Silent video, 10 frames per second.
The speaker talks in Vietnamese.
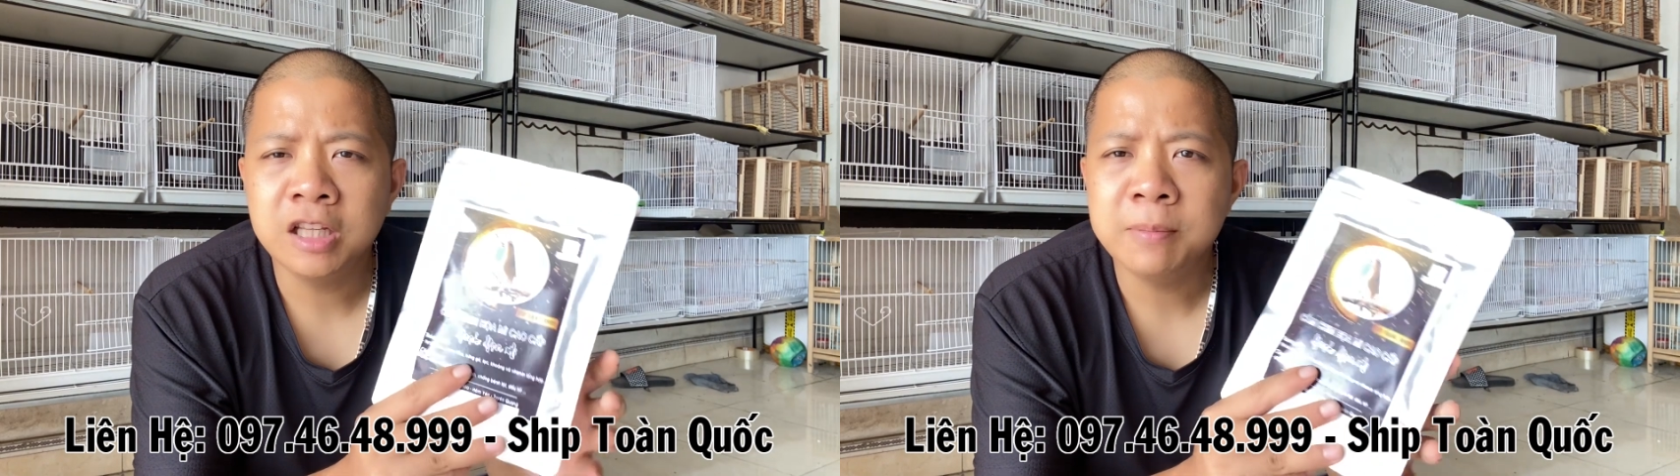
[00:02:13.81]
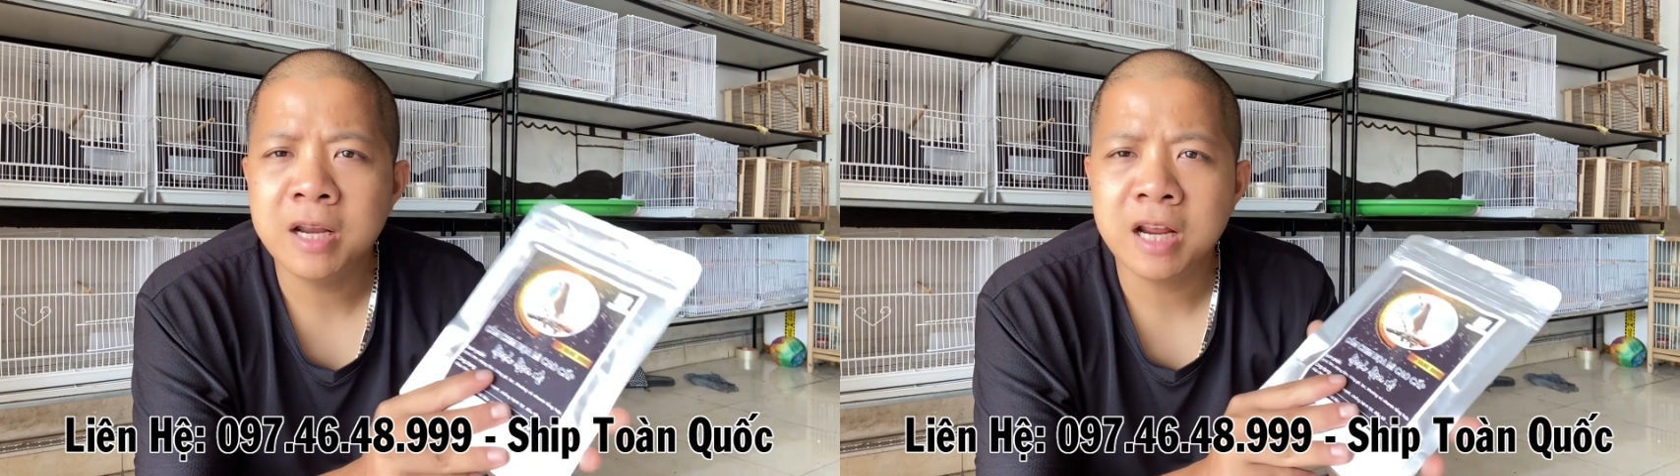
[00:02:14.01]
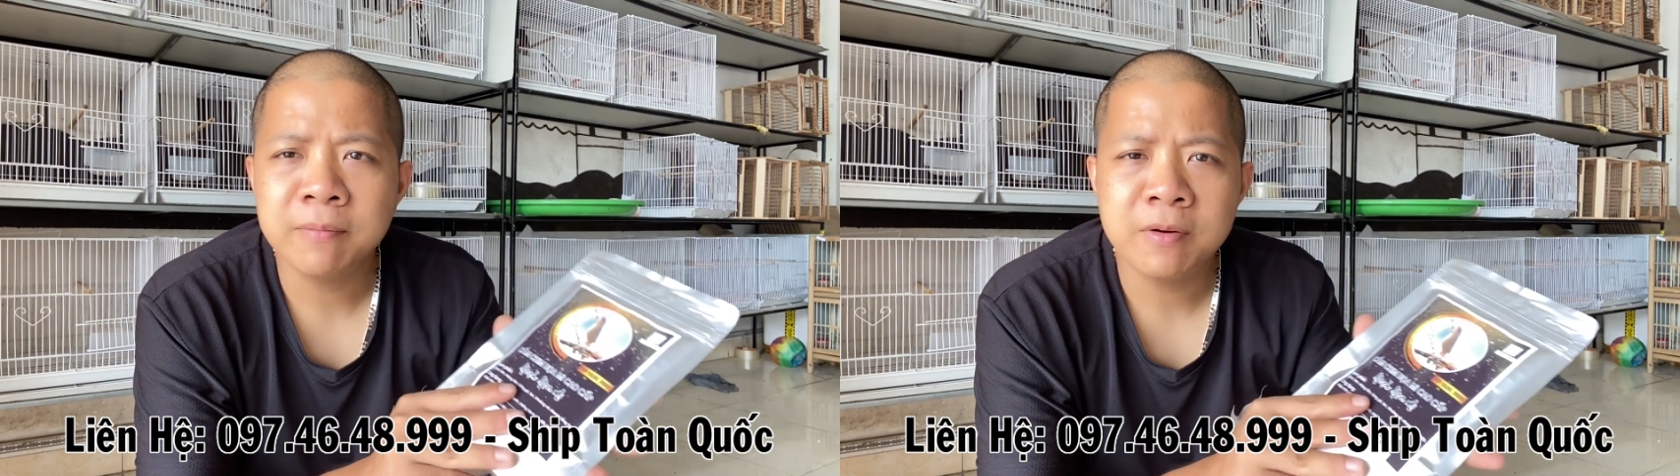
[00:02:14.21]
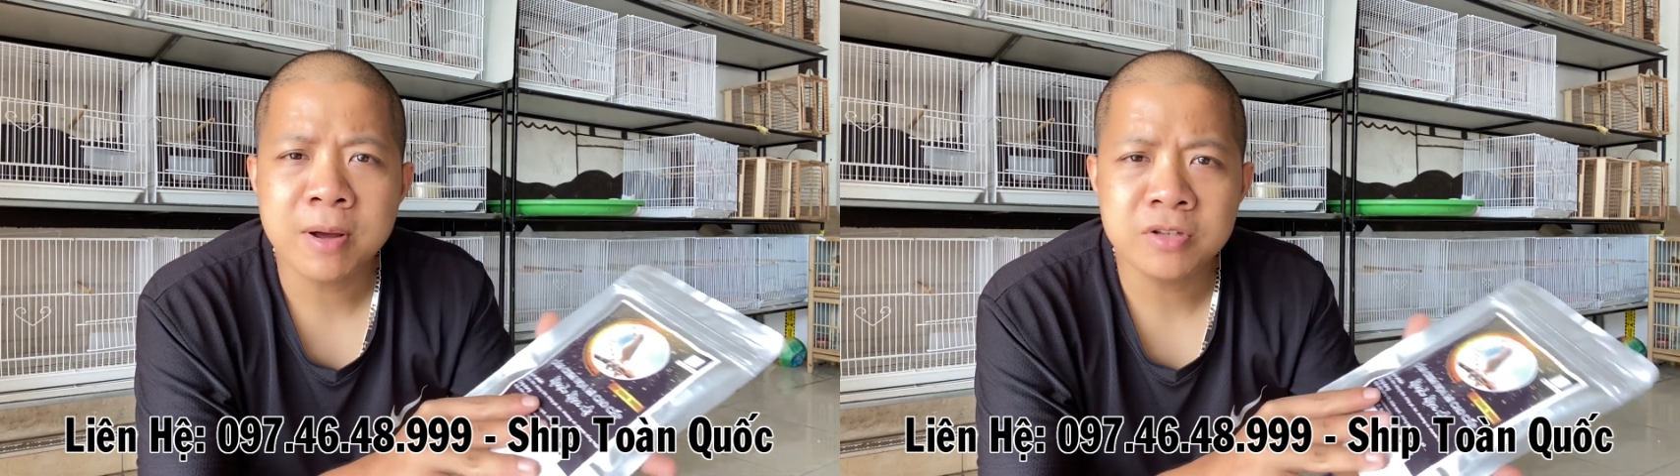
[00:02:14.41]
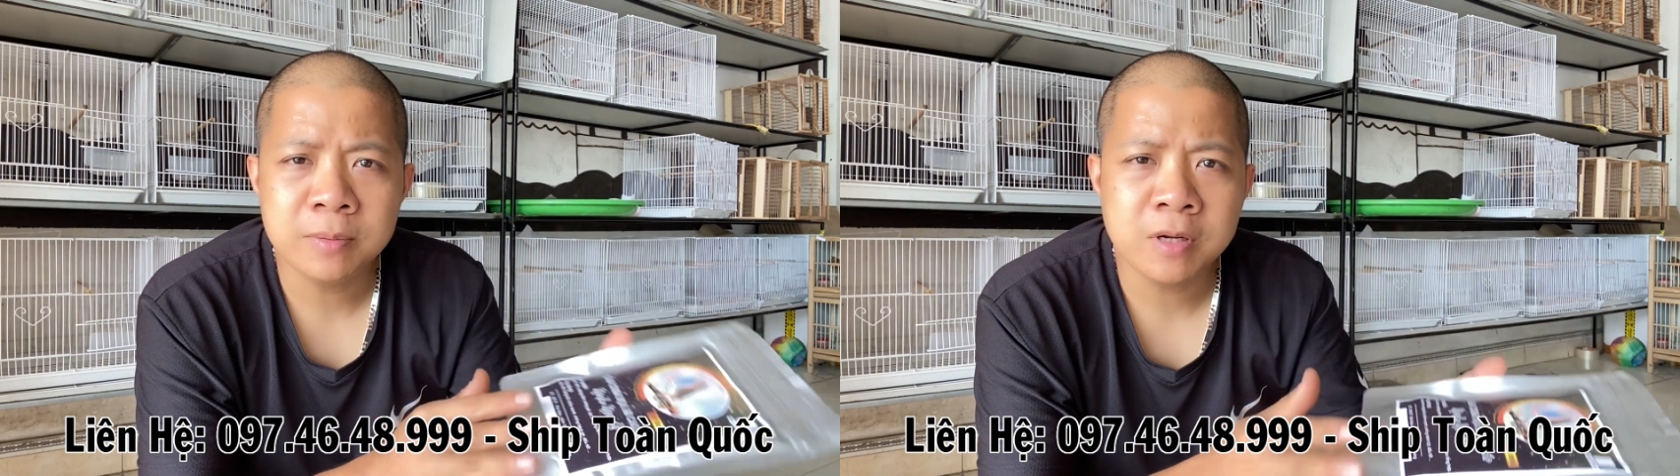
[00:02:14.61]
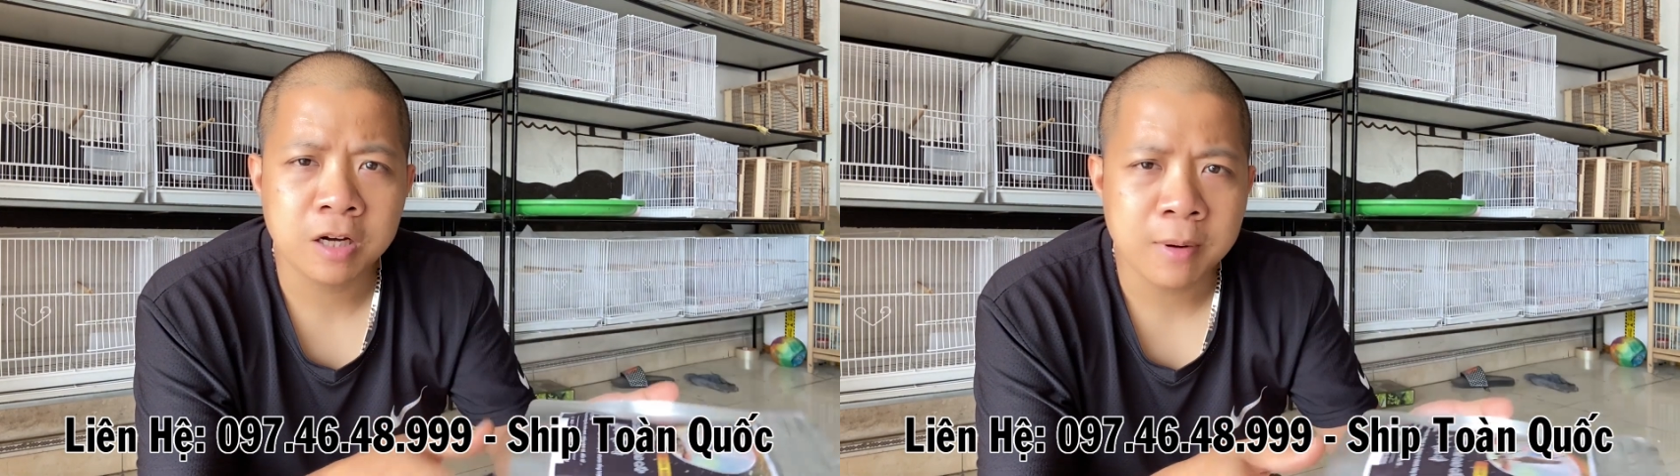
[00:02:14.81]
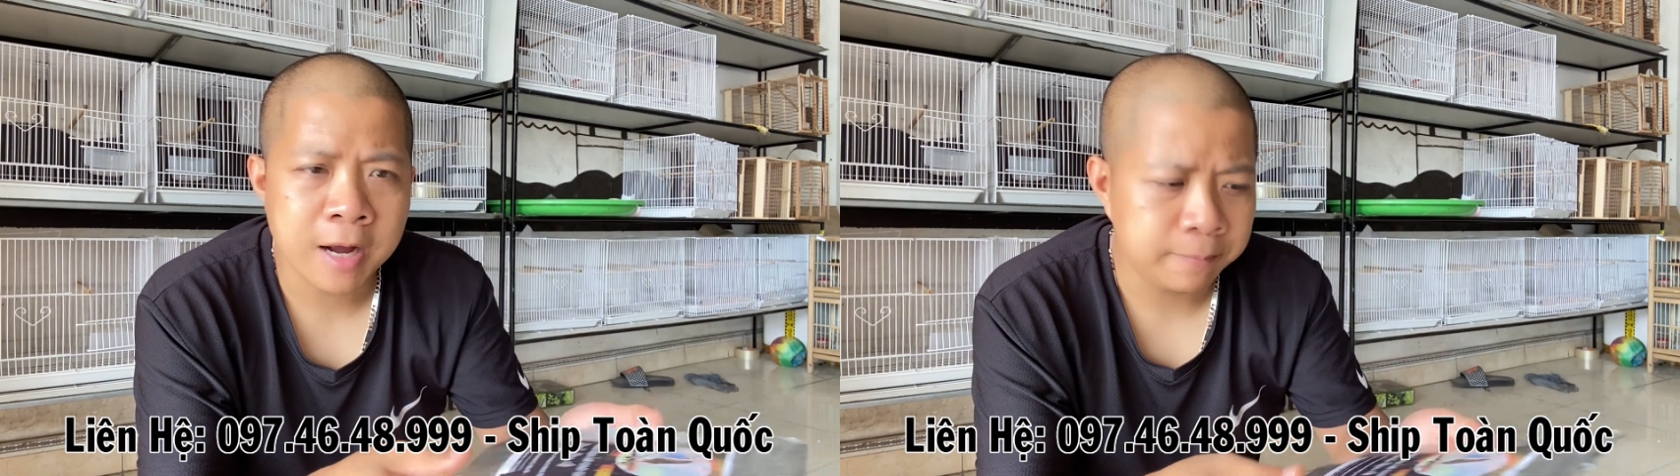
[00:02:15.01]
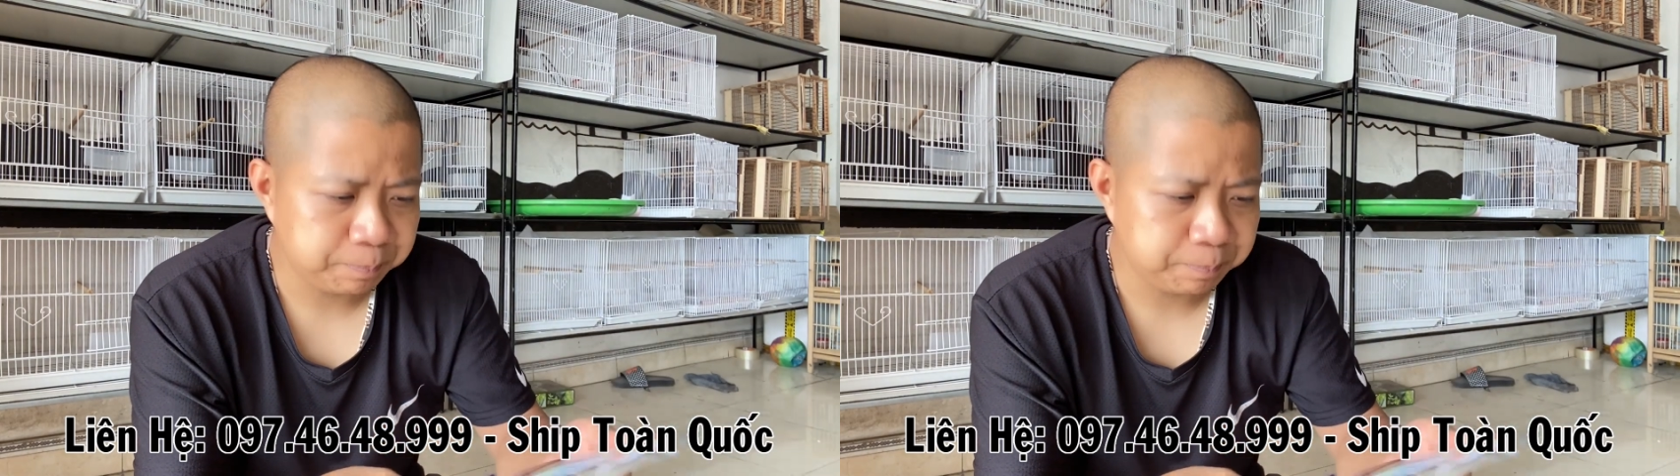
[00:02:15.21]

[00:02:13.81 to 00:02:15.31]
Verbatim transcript: thì bên em mới bao ship được các bác.